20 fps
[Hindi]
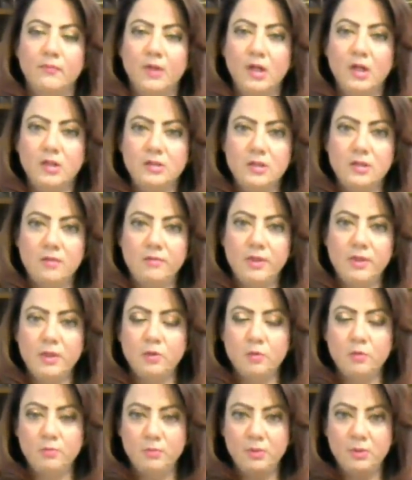अस्सलाम
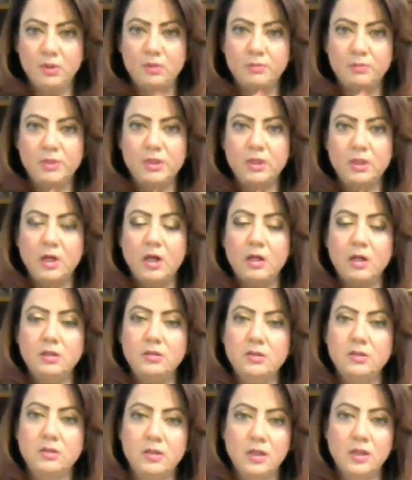वालेकुम नमस्कार
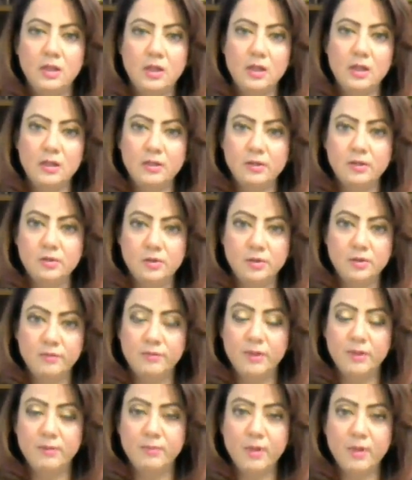सतरकाल एंड गुड
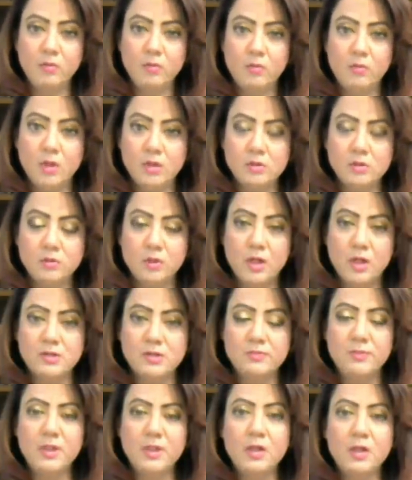इवनिंग मैं हूं आरजू
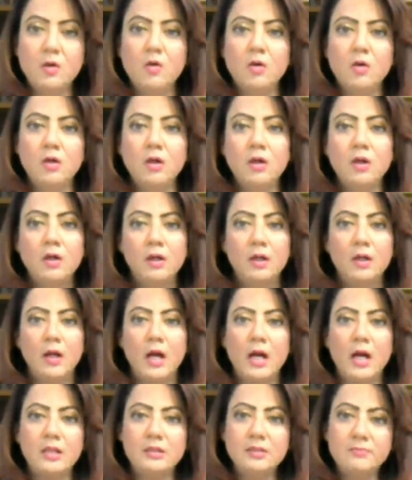काजमी और
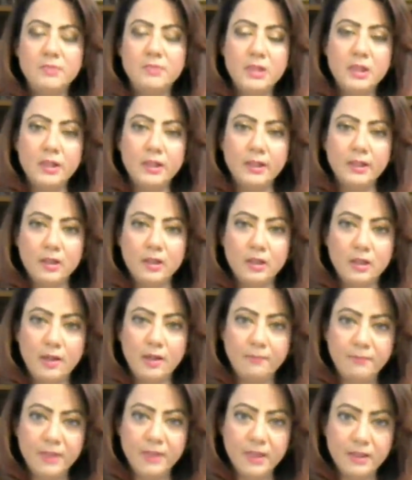आज हम जी एक
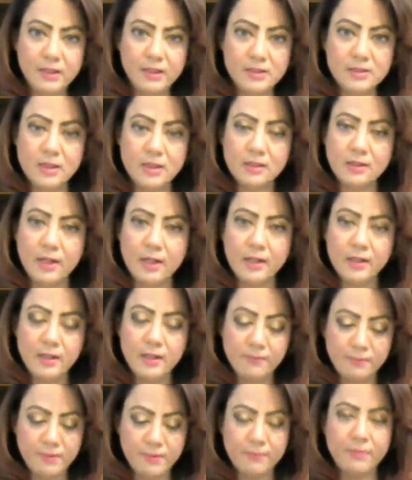अपडेट के साथ आए हैं
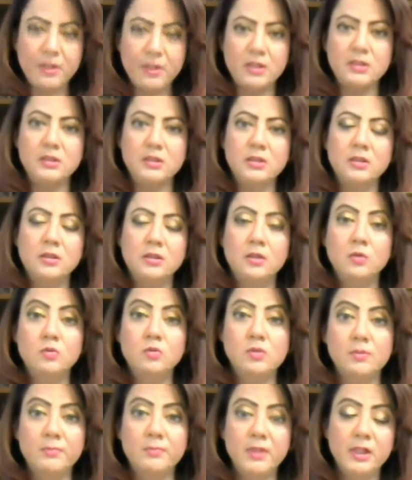आपके पास
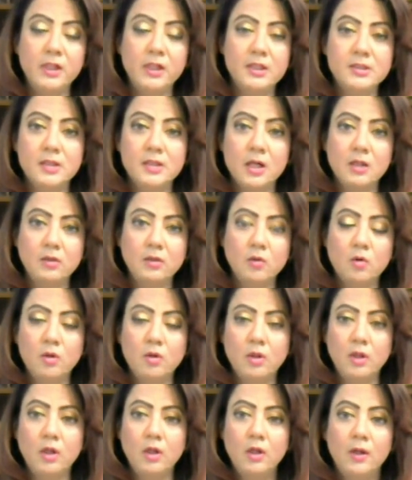न्यूज़ अपडेट के साथ
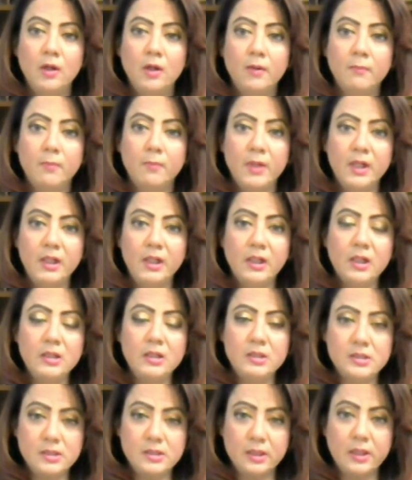और मरीका
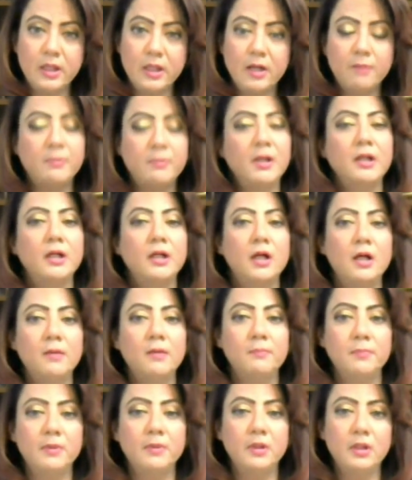जैसे कि हमारे यहाँ
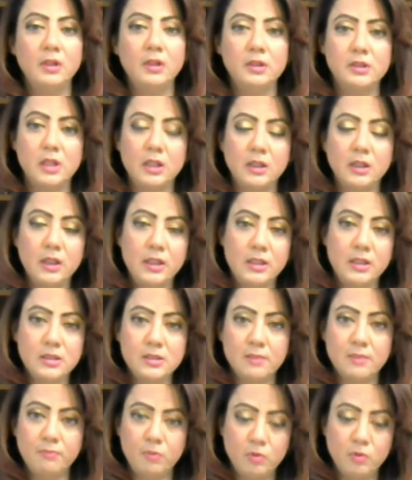आप जानते हैं ये
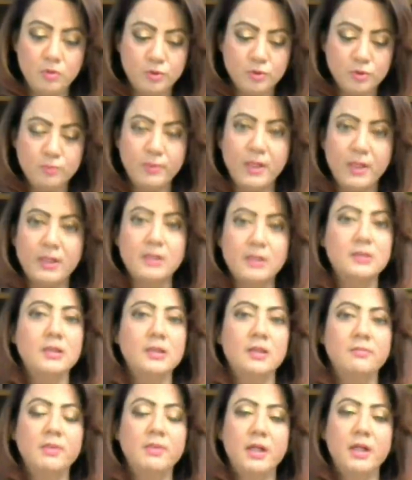सब लोग जो
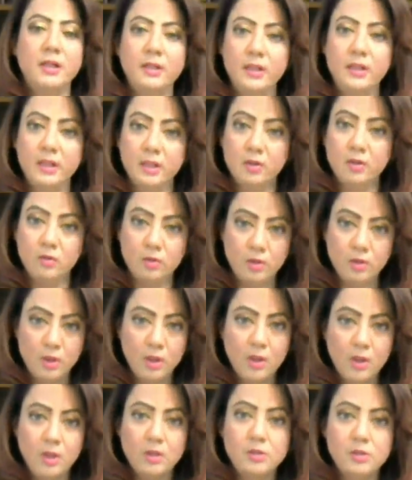पाकिस्तान में रहते हैं और
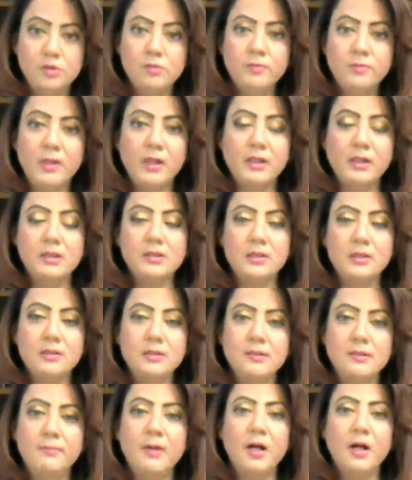जो पाकिस्तान
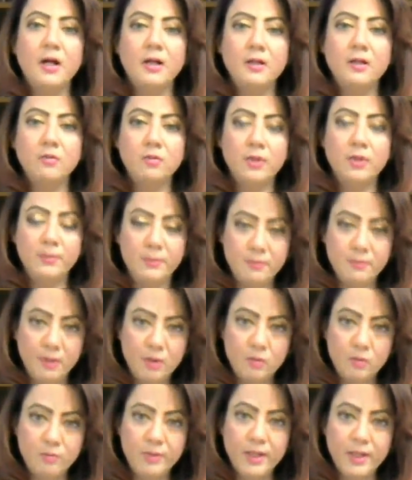से बाहर है उन्हें भी
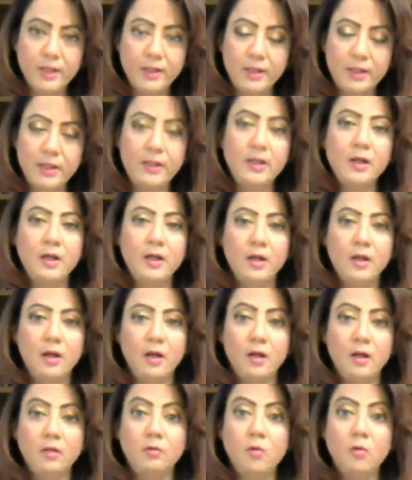मालूम है कि
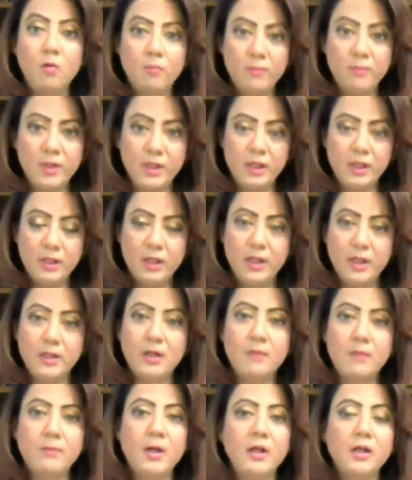को मरी एक
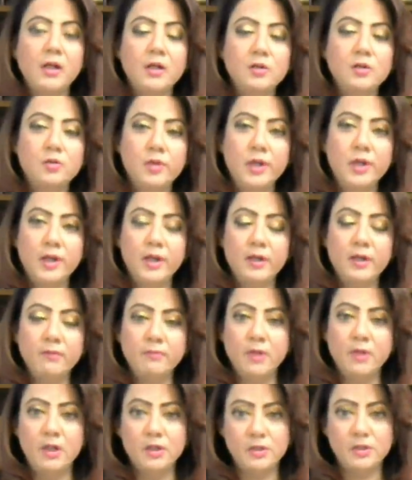हमारे यहाँ जो
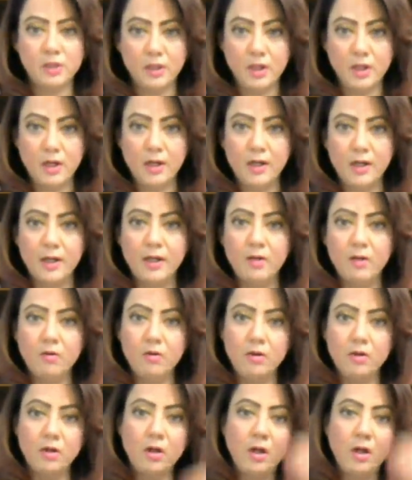है जगह है और